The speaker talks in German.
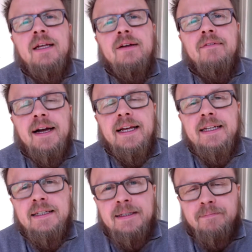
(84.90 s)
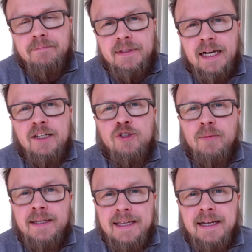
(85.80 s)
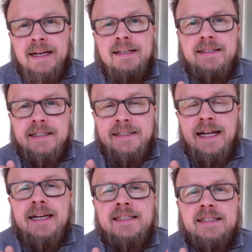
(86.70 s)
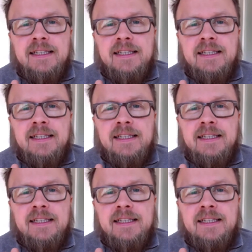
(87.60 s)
weil ähm, tagsüber es enger ist als nachts.